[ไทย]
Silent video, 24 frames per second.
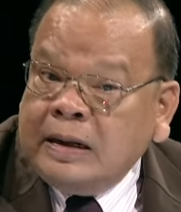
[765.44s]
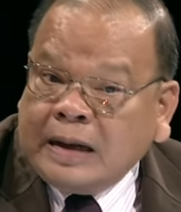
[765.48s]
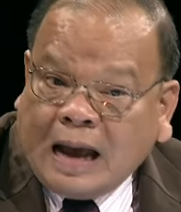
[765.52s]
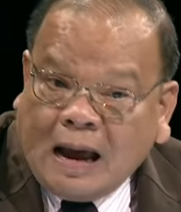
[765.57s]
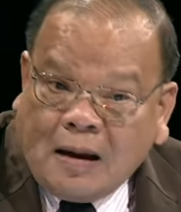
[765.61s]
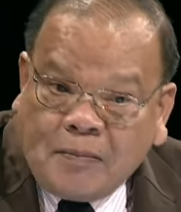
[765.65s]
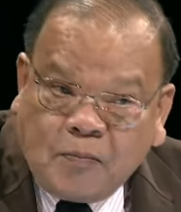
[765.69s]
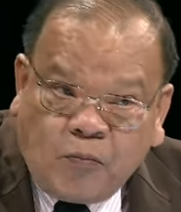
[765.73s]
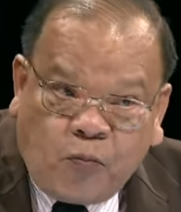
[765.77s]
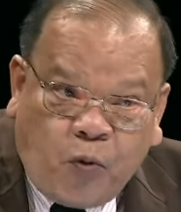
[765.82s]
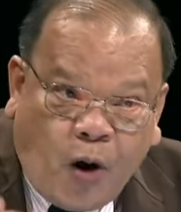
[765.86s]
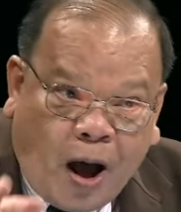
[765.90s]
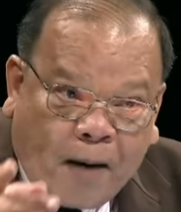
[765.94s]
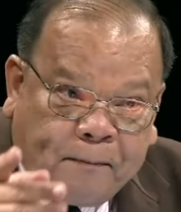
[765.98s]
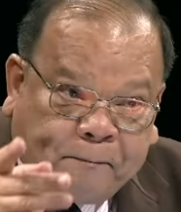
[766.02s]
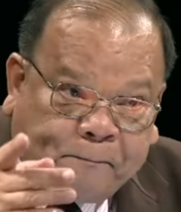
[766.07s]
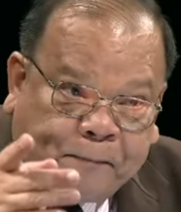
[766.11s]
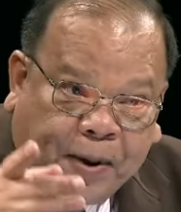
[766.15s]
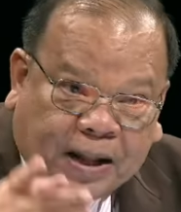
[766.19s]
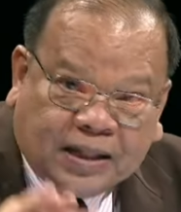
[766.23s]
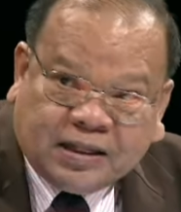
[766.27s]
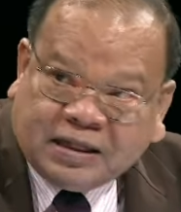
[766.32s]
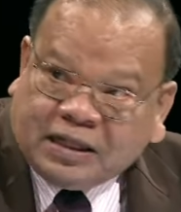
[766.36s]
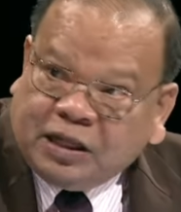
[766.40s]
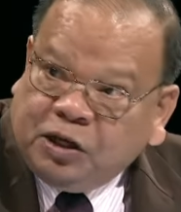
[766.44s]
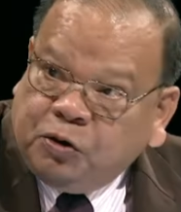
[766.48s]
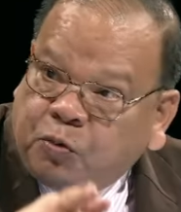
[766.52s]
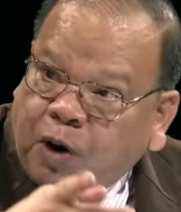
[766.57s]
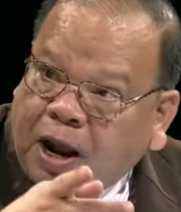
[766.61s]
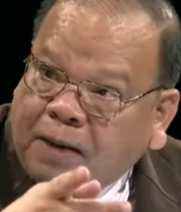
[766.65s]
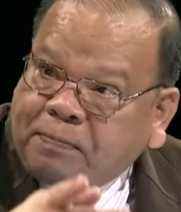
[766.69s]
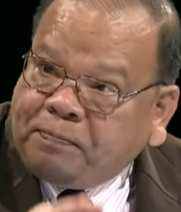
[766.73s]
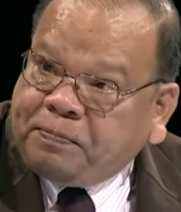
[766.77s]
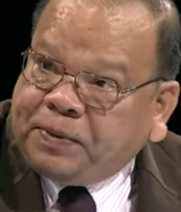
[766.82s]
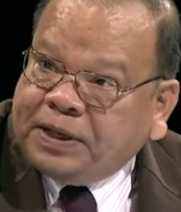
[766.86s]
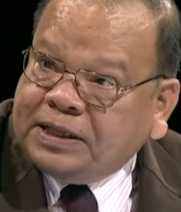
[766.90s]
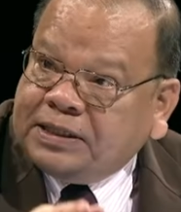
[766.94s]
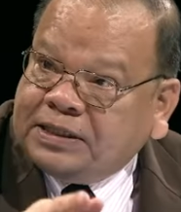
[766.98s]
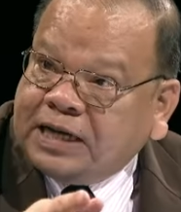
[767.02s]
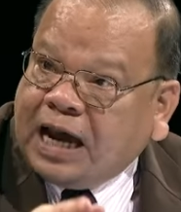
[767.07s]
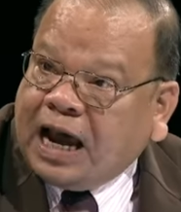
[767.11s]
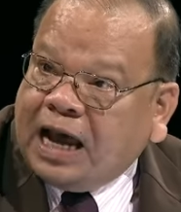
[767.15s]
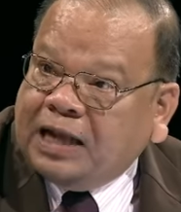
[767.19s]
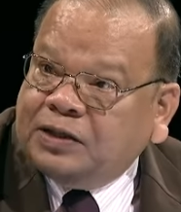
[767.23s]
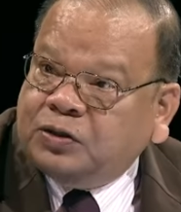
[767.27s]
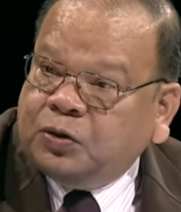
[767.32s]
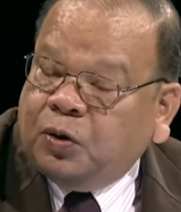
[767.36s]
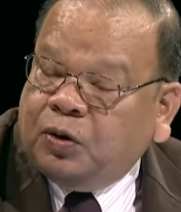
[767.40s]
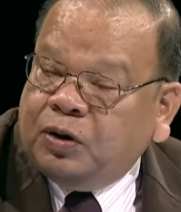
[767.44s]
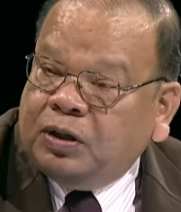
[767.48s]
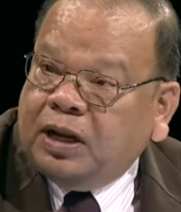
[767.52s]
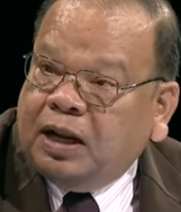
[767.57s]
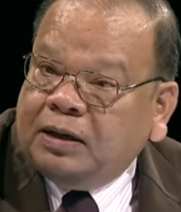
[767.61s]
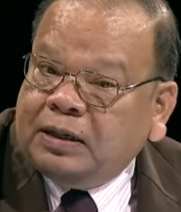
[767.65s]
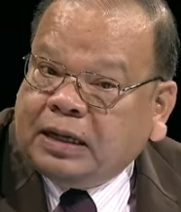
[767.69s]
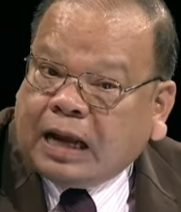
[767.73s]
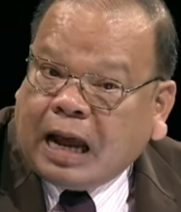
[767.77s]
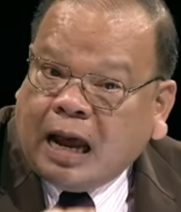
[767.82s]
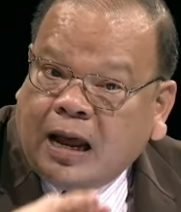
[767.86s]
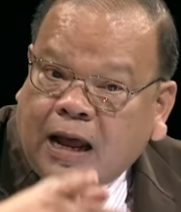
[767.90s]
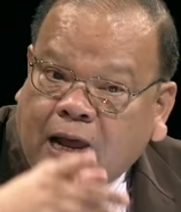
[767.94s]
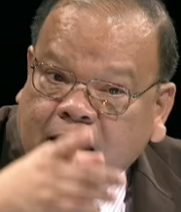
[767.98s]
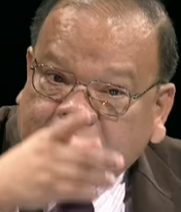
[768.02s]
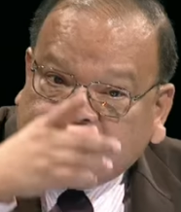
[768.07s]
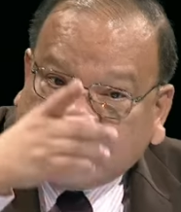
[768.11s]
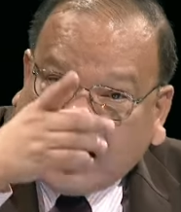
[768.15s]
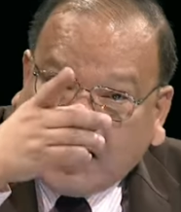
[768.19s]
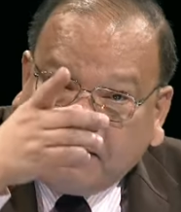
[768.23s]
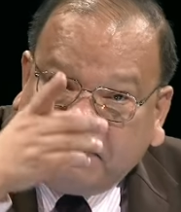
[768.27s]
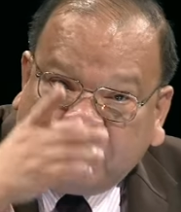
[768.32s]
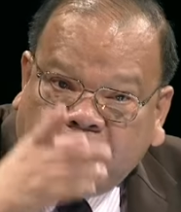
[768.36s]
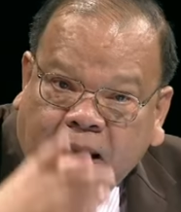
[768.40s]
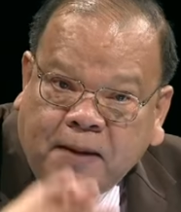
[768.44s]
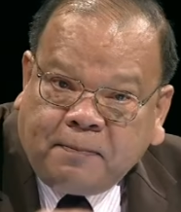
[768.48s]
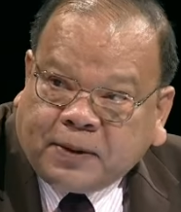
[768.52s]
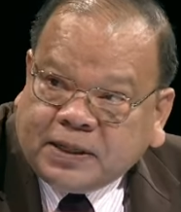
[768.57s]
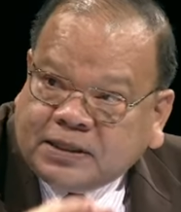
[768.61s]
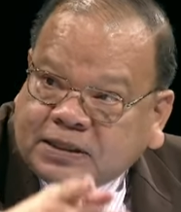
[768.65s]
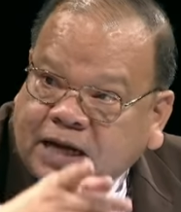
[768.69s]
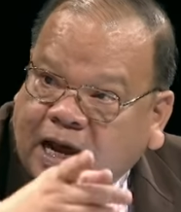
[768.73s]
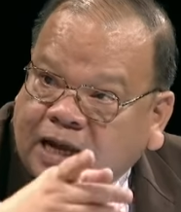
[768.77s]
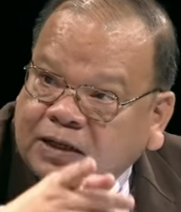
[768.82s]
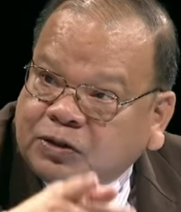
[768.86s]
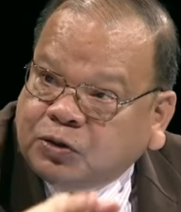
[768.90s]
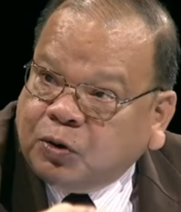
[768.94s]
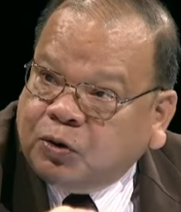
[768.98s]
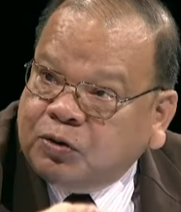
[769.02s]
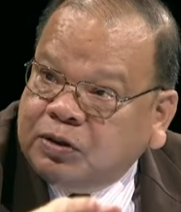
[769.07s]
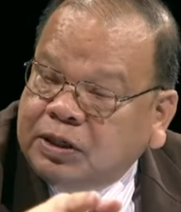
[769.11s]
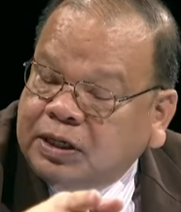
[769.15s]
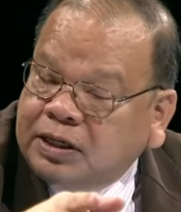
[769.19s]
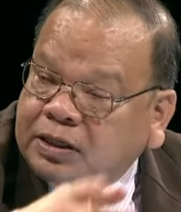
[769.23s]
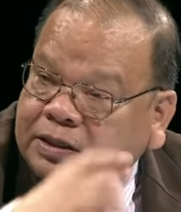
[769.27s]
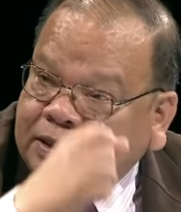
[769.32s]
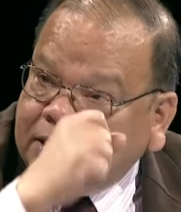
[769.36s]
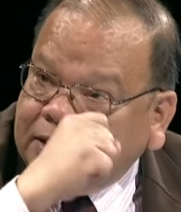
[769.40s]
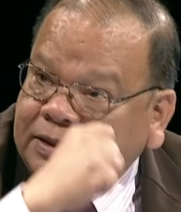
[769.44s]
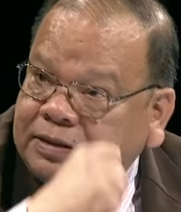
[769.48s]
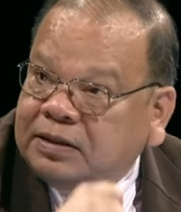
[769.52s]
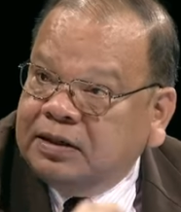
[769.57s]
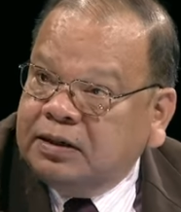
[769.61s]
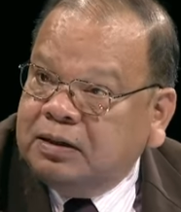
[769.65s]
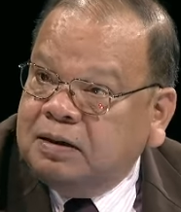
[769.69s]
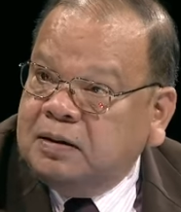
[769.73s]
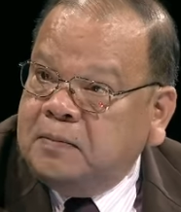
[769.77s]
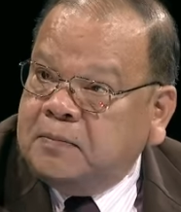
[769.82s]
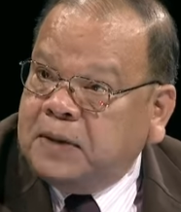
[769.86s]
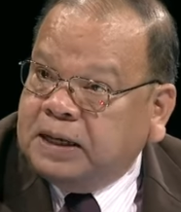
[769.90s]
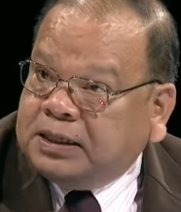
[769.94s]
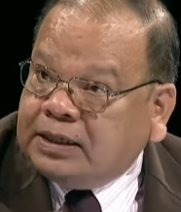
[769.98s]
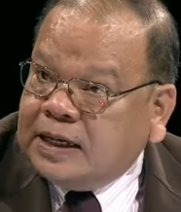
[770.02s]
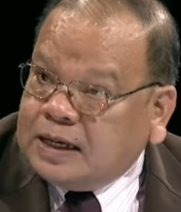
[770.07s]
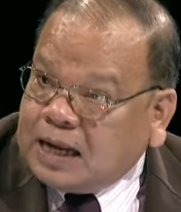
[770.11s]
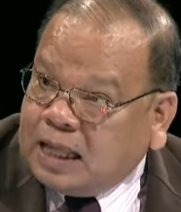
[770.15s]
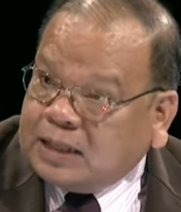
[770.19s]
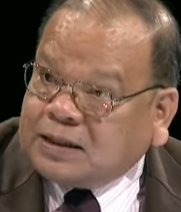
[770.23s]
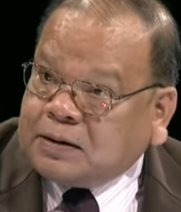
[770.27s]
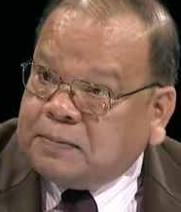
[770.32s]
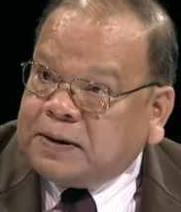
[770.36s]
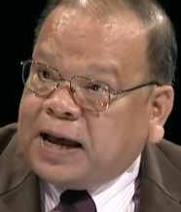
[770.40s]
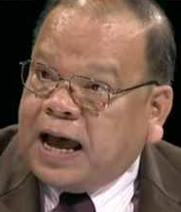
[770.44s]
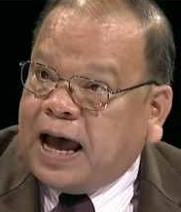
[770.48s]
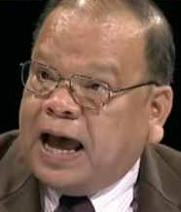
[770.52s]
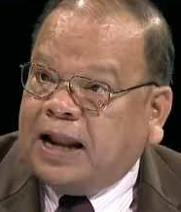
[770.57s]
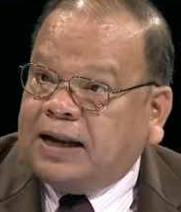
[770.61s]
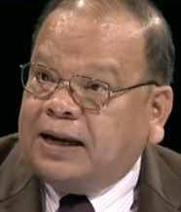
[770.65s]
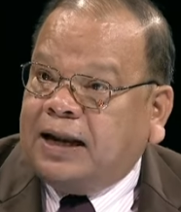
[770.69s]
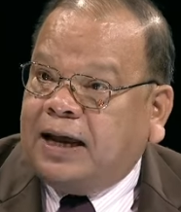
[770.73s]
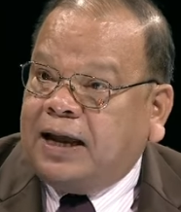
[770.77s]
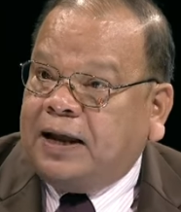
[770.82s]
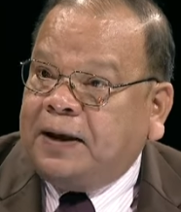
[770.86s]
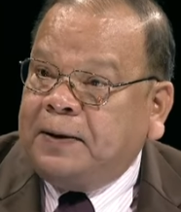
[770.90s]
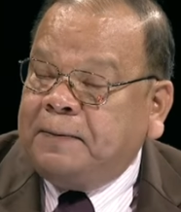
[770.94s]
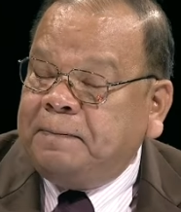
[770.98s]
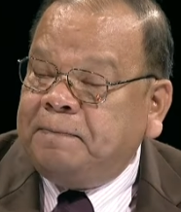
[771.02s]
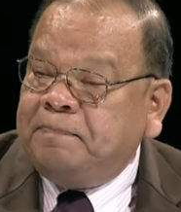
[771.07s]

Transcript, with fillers: คำว่าปฏิวัติประชาชนนั้นทำให้ประชาชนดีขึ้น ไม่ใช่รัฐประหารนะ